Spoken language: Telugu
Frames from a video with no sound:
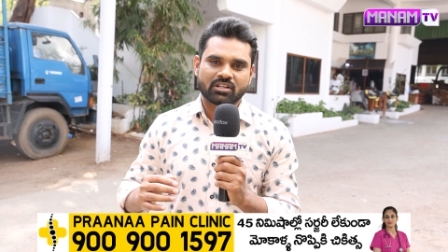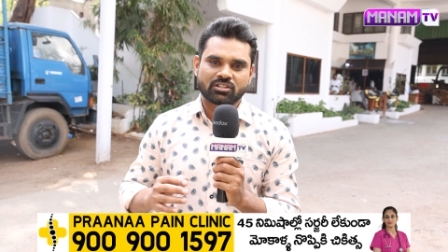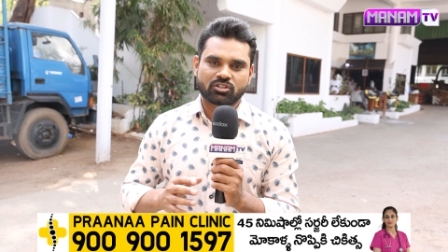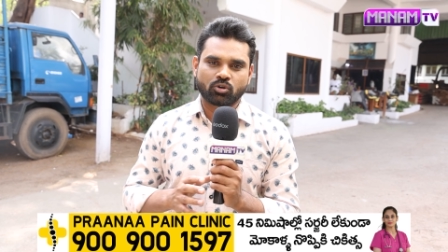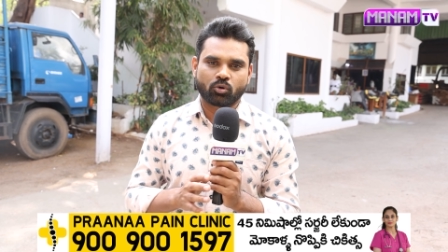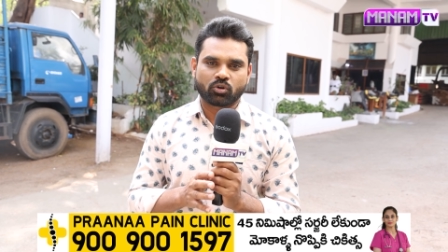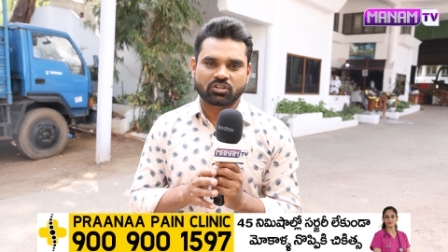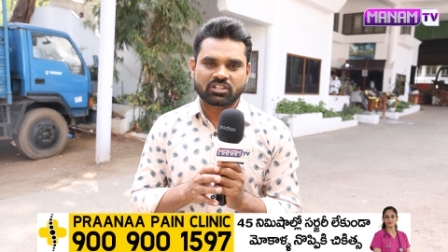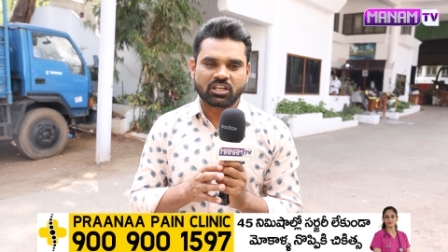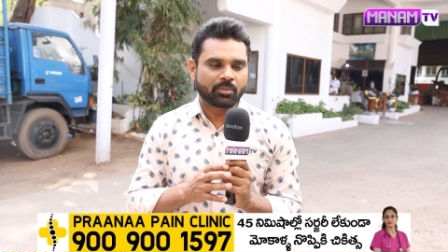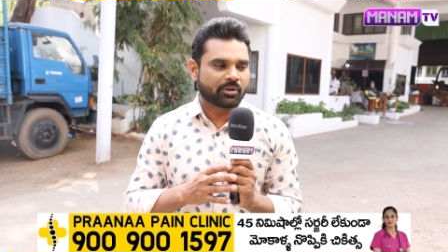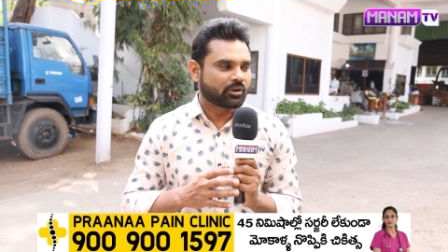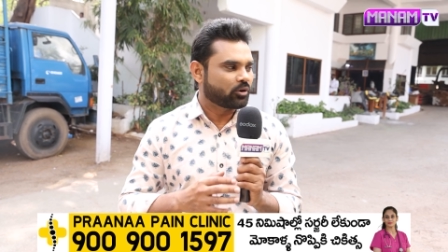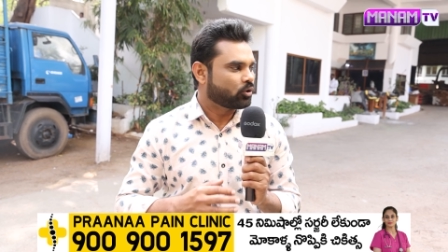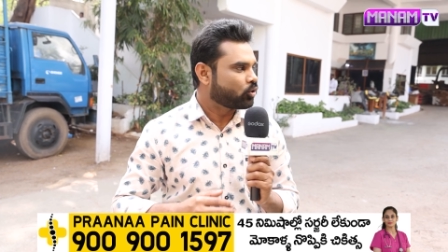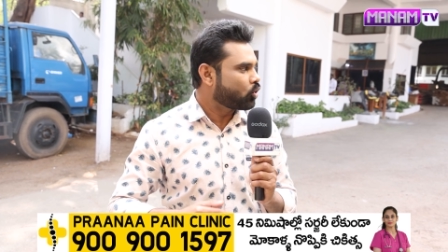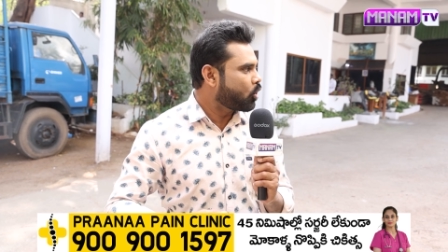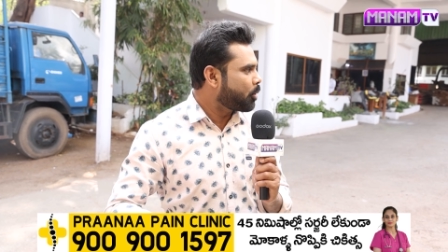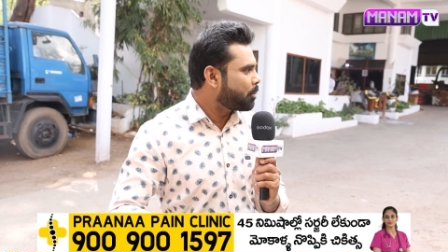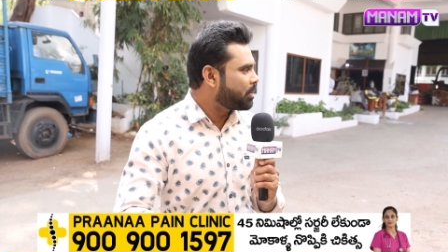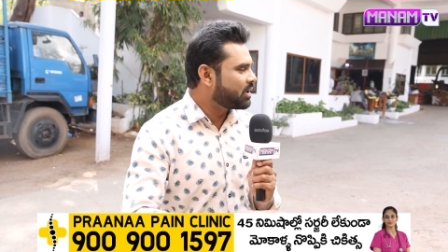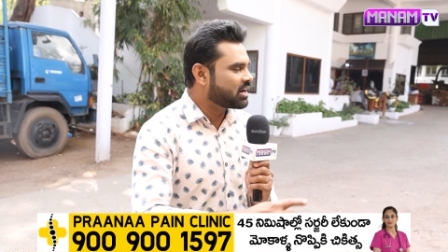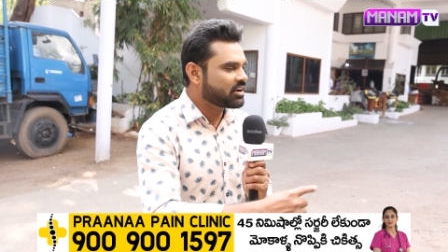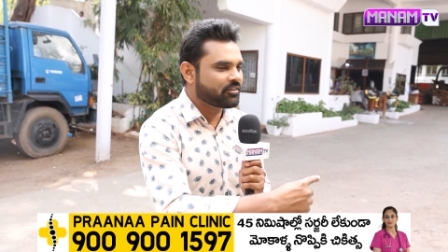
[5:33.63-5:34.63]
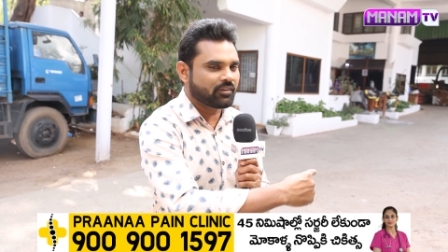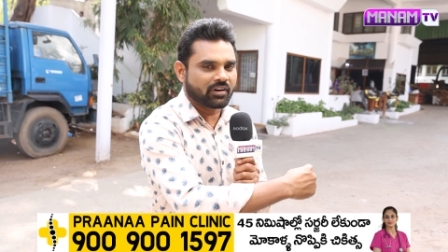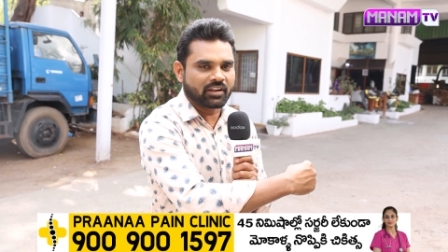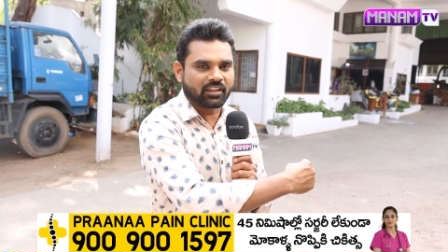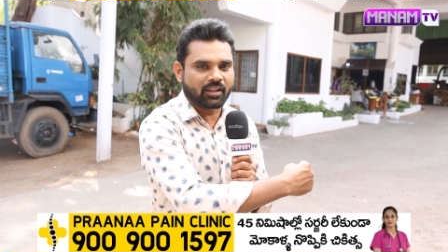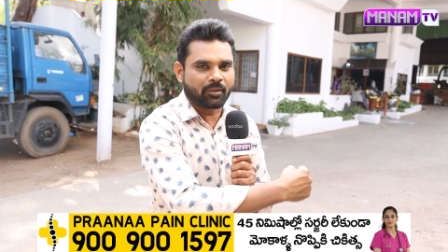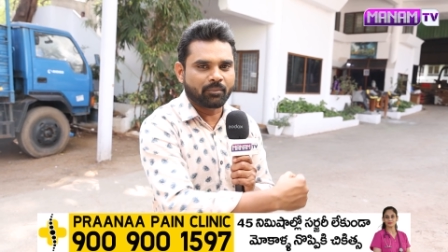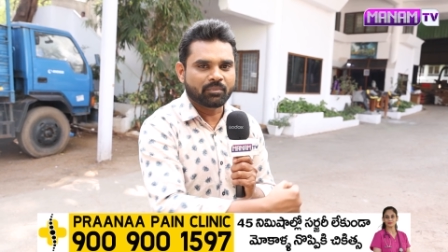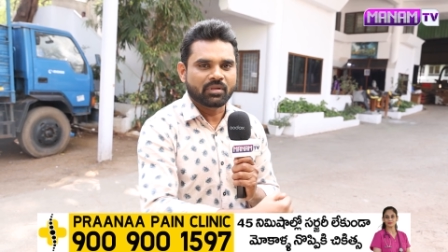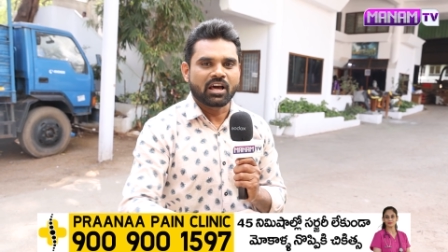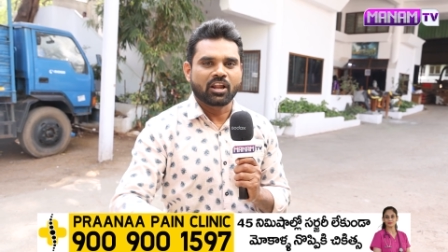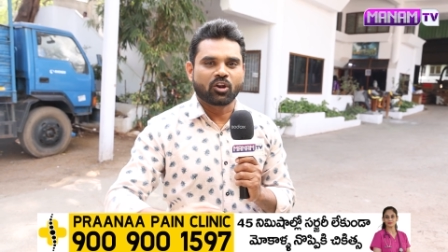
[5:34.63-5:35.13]
సో ఒకసారి మనం లోపలికి
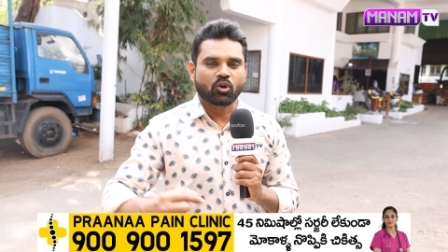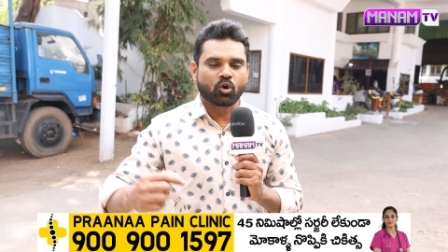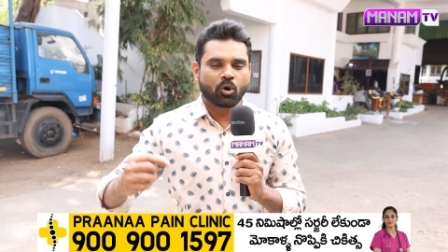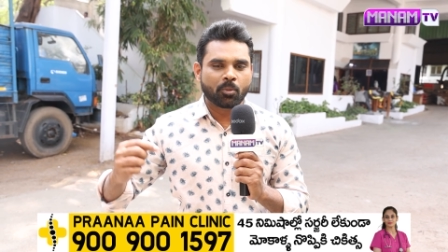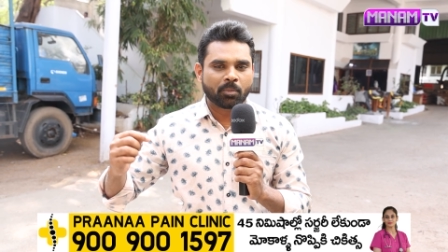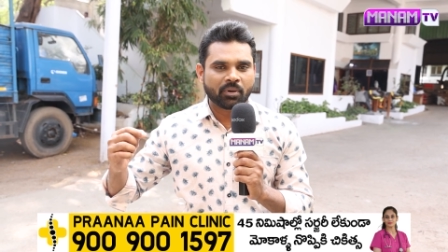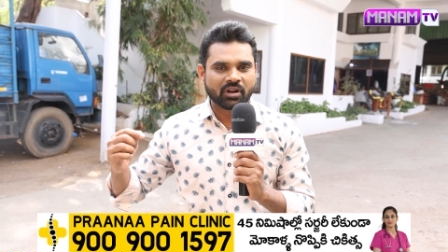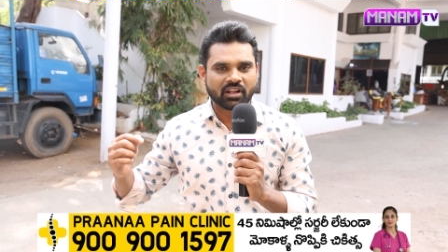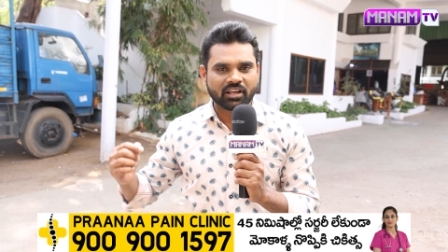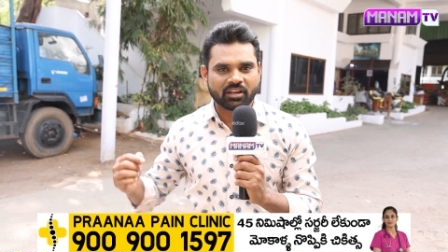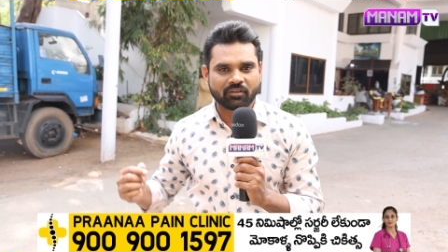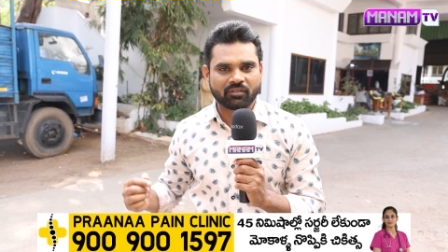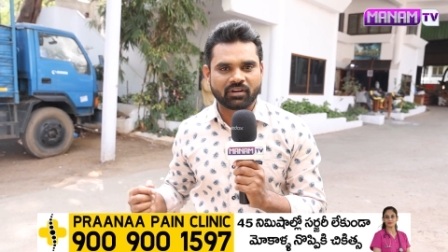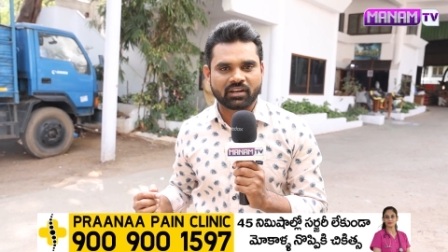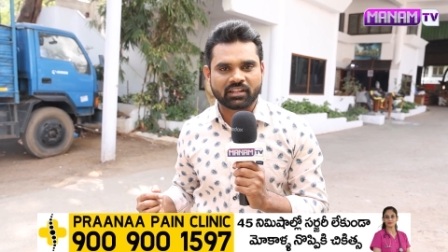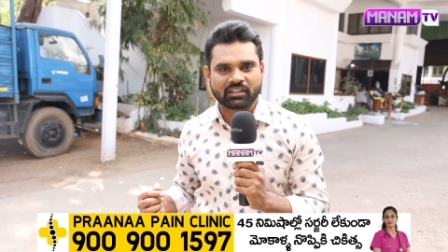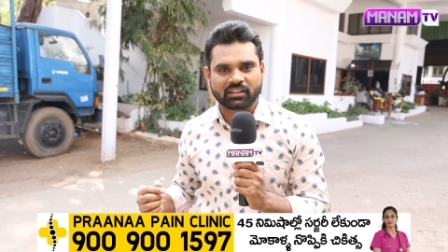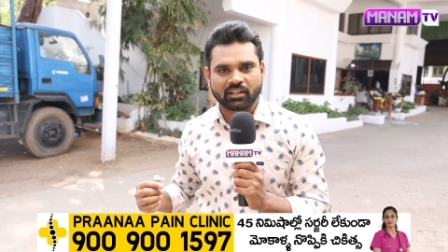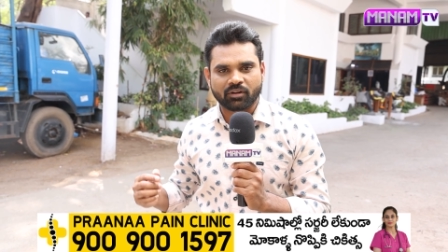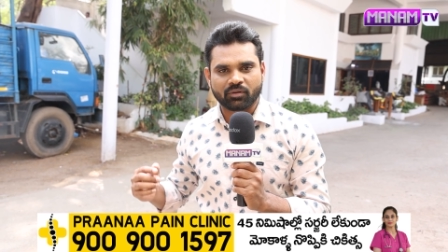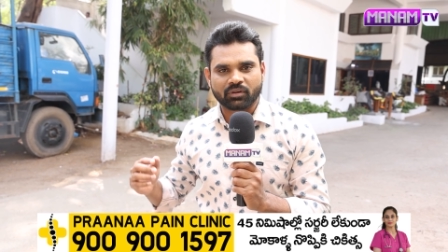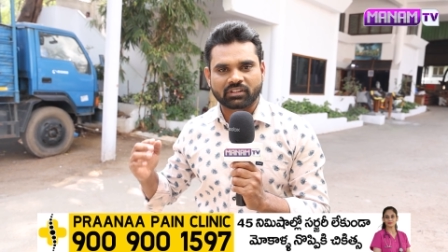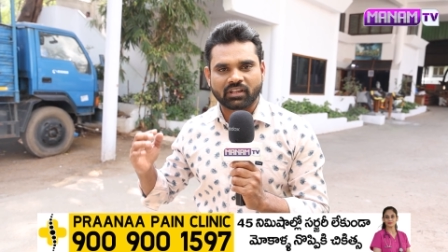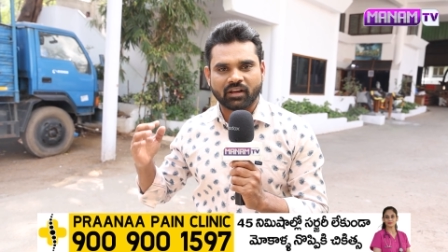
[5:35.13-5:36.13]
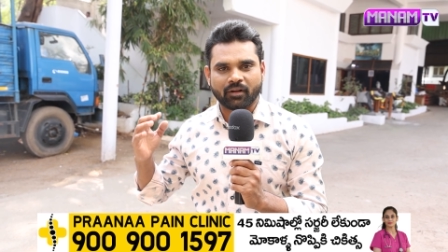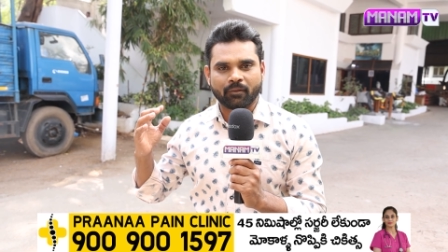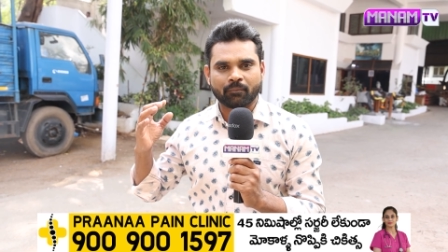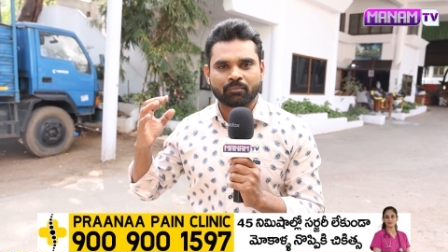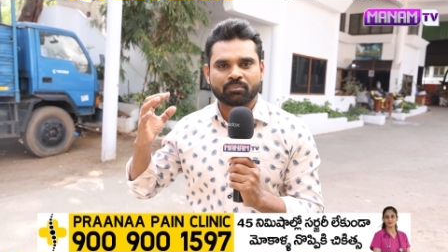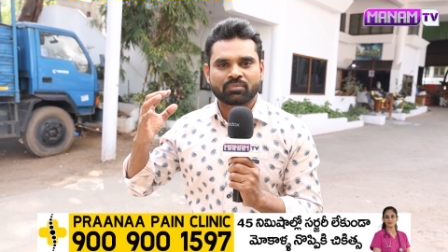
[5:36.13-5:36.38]
వెళ్దాం లోపలికి వెళ్ళిన తర్వాత